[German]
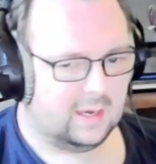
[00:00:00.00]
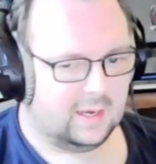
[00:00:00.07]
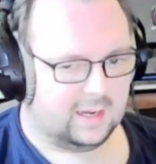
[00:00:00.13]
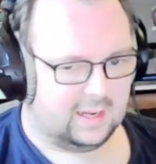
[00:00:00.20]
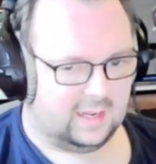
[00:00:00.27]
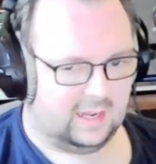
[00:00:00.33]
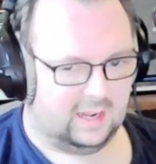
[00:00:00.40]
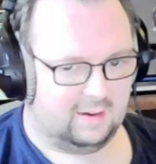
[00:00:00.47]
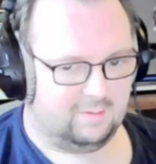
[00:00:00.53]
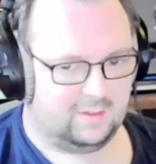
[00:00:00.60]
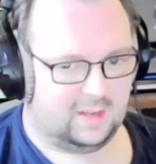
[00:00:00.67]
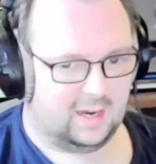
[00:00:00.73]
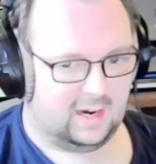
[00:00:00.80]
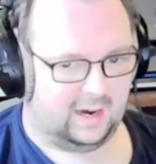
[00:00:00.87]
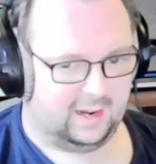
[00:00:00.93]
Gehen
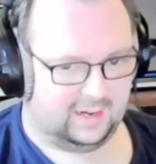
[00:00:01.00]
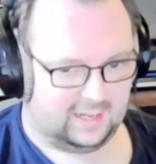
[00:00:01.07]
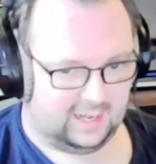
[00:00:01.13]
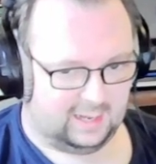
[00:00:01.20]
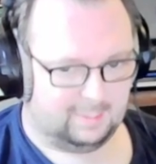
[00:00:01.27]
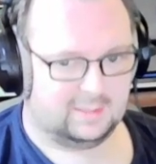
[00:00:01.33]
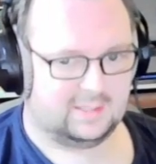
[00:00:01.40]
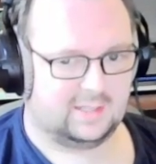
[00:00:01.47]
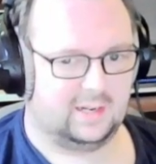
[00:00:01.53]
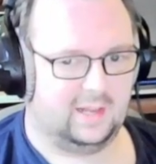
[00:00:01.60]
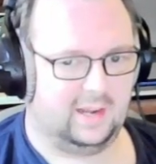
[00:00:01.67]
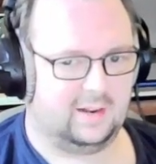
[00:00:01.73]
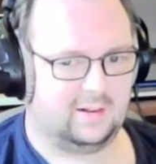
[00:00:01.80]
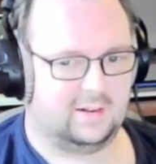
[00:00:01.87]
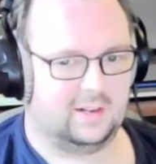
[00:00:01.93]
wir an Cable
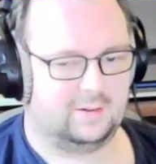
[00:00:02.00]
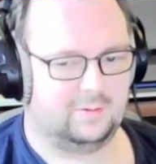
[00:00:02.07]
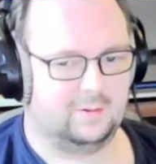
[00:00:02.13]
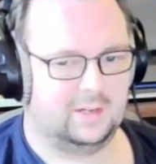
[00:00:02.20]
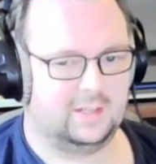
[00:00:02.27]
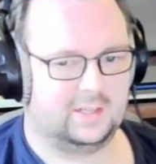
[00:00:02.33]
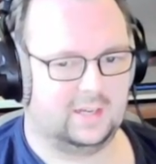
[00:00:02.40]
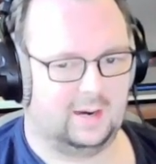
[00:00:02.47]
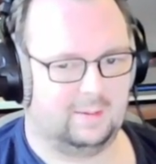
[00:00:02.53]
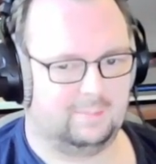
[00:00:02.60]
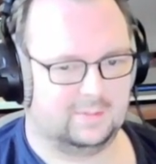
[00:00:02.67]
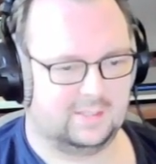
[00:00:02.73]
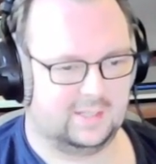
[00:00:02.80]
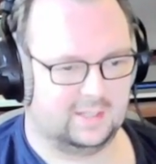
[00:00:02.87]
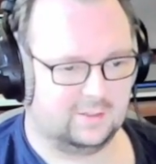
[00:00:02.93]
Select natürlich am
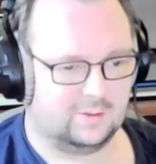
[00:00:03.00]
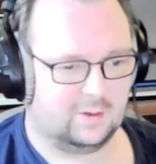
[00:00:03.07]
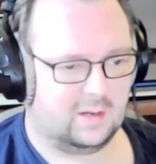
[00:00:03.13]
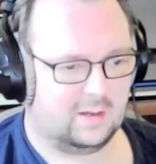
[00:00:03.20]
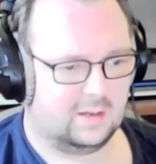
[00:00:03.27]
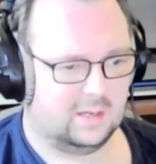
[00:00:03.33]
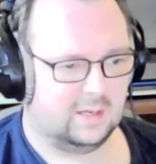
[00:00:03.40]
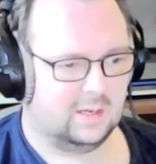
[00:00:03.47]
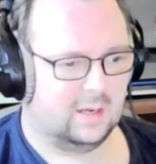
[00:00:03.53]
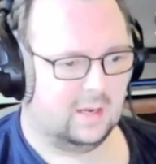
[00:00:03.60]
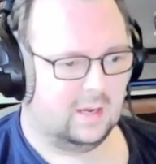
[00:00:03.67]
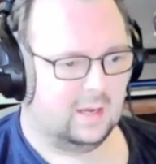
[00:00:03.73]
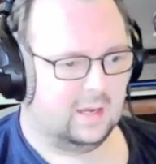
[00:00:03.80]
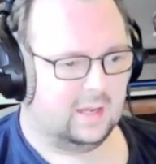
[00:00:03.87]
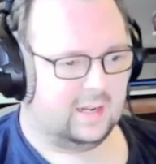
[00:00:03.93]
Sensor
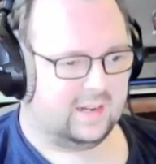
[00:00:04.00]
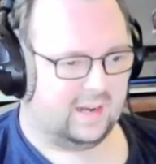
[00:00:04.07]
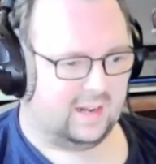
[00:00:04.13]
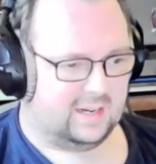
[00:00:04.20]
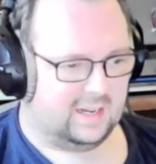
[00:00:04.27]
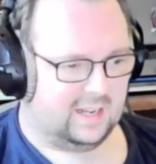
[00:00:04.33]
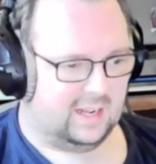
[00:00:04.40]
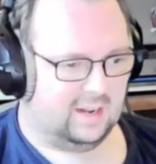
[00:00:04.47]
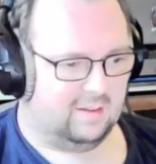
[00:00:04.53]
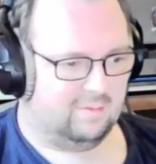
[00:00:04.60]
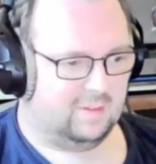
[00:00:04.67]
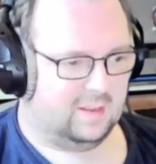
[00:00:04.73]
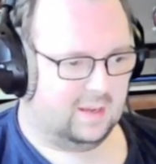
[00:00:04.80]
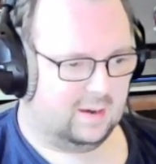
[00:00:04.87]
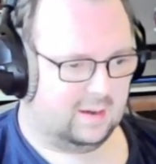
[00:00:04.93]
dann gehen
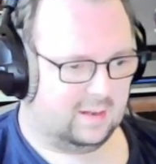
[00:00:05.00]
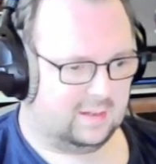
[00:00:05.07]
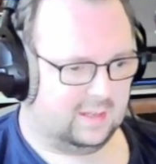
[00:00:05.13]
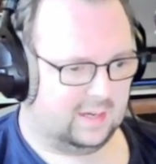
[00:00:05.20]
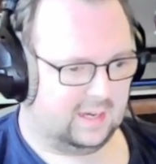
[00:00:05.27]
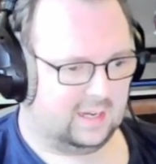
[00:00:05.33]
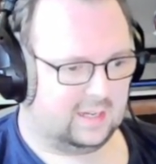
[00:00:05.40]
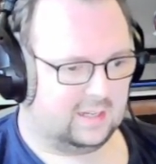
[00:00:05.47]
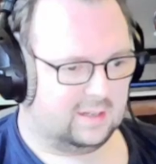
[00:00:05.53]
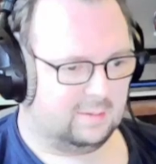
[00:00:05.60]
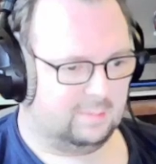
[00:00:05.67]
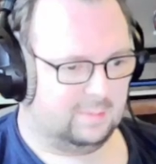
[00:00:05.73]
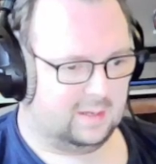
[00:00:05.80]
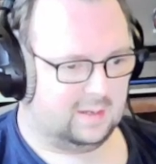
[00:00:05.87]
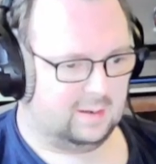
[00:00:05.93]
wir direkt
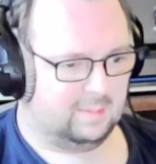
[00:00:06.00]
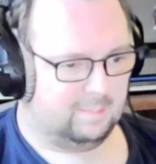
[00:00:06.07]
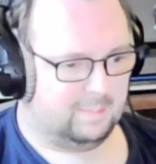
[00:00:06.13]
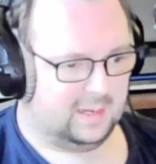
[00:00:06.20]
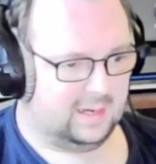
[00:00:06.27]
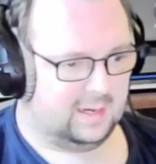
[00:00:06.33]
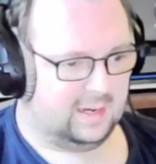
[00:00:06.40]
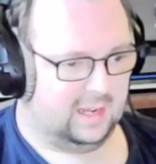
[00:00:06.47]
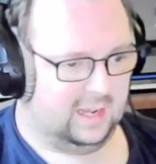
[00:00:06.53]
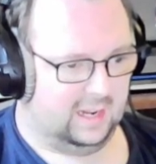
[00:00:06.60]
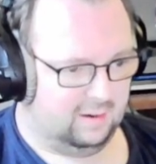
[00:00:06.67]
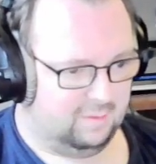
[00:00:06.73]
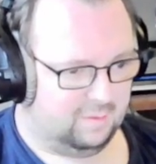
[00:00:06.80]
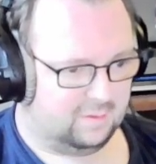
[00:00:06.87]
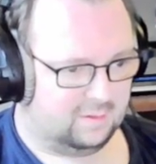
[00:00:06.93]
mit dem Pin
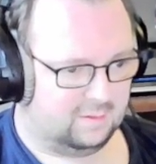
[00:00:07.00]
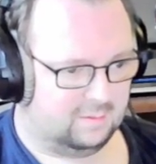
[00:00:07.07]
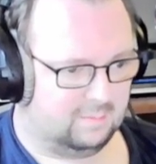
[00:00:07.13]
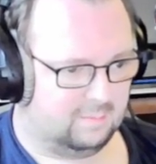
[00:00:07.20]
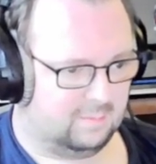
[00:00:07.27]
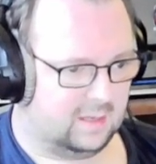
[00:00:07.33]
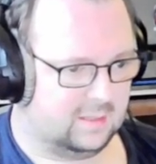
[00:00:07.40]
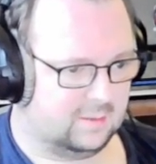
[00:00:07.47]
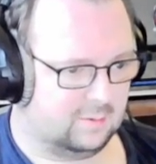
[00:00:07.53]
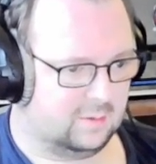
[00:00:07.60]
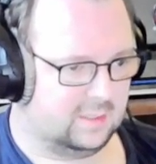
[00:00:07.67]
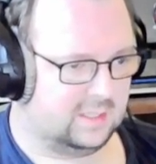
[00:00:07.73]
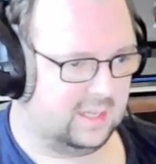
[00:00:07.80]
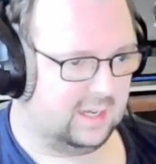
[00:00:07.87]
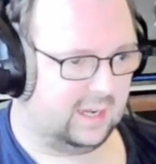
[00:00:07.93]
11. Also
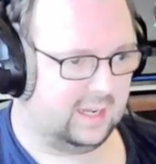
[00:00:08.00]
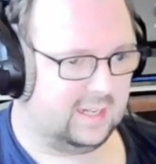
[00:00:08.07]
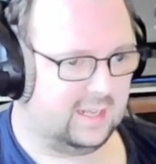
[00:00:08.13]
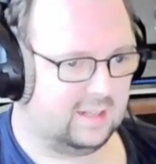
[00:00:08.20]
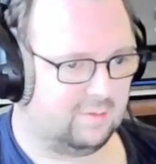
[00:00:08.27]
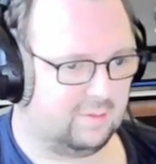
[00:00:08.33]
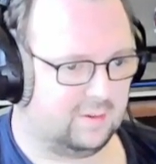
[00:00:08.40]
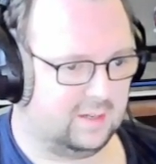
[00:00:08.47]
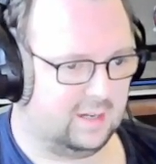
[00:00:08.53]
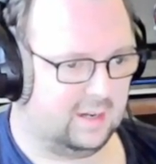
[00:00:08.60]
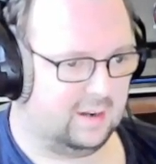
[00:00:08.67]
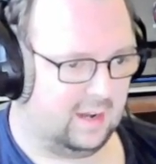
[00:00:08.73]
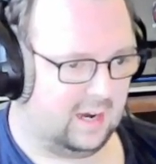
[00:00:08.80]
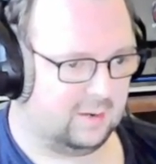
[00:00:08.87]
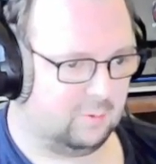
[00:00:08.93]
ich rede jetzt von
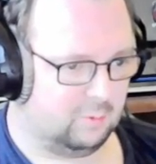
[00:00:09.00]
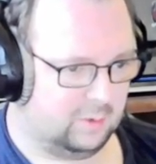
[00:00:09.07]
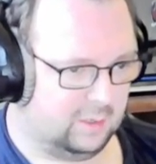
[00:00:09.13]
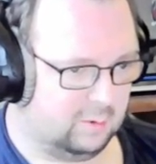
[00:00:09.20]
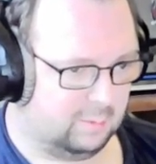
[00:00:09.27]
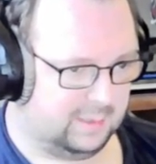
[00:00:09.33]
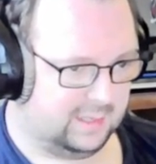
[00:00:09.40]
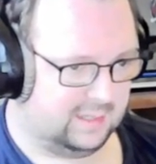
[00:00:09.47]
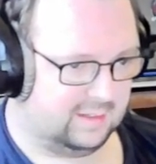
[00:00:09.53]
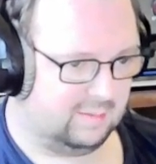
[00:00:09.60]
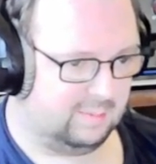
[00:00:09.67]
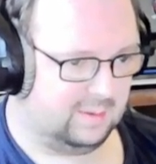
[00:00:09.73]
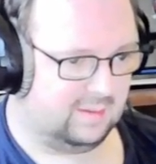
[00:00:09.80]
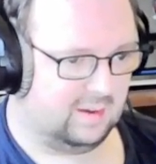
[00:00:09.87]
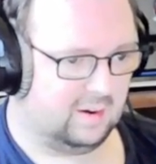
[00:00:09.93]
den Arduino-Pins,
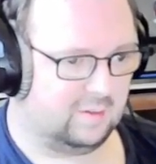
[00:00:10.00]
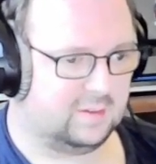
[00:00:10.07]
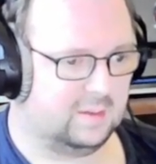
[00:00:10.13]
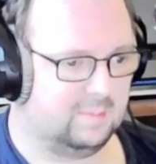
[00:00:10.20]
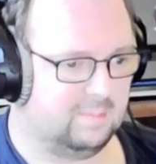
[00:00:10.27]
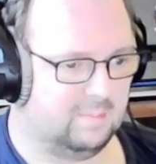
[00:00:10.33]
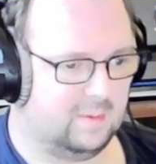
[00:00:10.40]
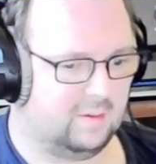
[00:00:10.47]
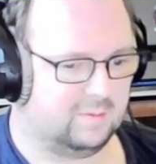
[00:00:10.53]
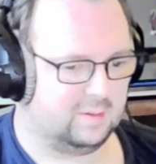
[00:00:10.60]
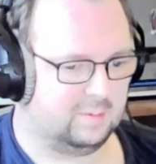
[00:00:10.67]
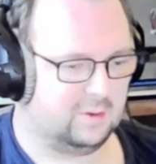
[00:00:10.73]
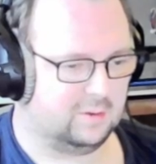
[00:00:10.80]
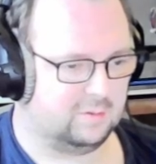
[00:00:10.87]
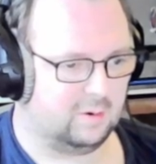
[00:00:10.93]
wie sie auf dem, auf
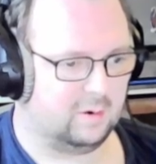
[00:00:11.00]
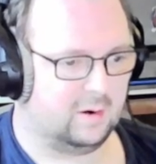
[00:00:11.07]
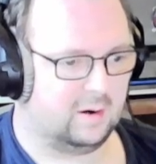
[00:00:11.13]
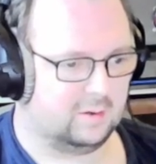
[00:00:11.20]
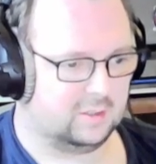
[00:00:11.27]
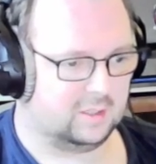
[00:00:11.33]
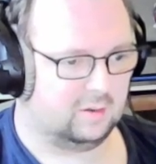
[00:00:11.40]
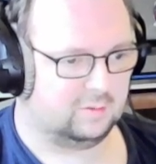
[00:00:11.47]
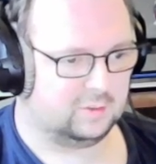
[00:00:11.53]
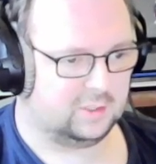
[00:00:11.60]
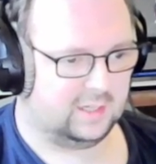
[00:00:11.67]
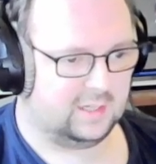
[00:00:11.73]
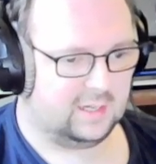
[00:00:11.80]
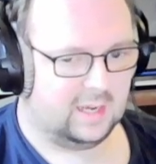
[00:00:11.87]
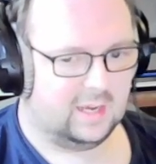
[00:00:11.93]
Controller auch
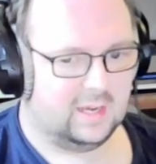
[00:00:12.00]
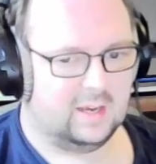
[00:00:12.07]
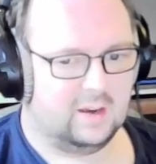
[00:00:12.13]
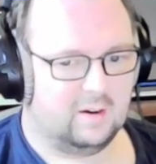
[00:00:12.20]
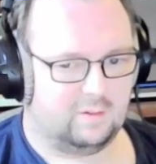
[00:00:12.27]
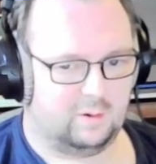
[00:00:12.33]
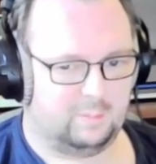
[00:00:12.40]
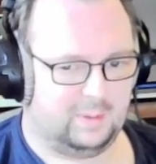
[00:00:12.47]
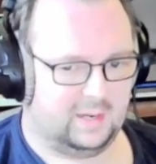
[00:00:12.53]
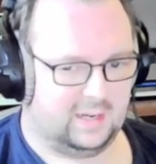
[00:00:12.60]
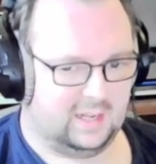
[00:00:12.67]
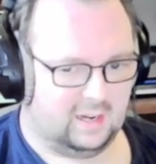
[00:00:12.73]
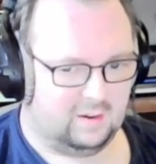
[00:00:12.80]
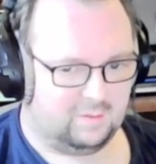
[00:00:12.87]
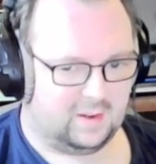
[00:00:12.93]
draufstehen. Von Pin
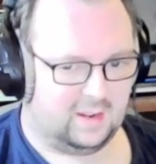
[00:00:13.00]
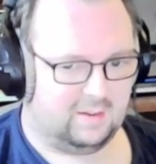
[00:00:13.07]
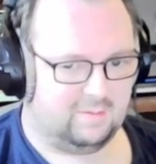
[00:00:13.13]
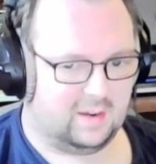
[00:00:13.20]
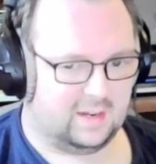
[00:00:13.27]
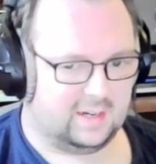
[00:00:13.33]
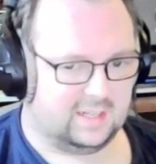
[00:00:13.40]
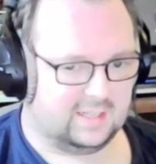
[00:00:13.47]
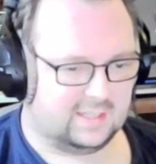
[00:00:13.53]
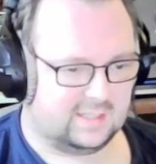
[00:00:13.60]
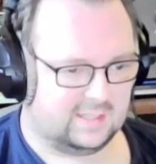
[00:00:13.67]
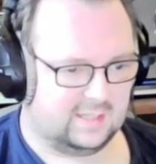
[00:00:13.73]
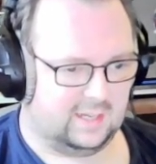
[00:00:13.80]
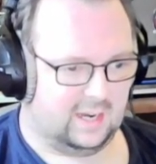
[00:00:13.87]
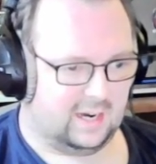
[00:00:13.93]
11 gehen wir an
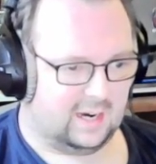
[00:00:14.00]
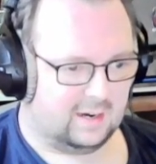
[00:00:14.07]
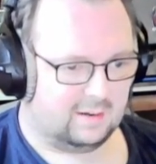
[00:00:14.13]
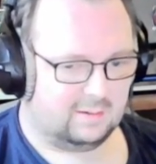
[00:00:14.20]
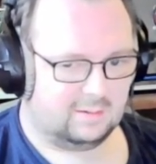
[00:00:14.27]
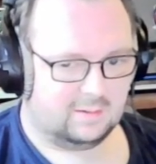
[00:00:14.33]
SCA.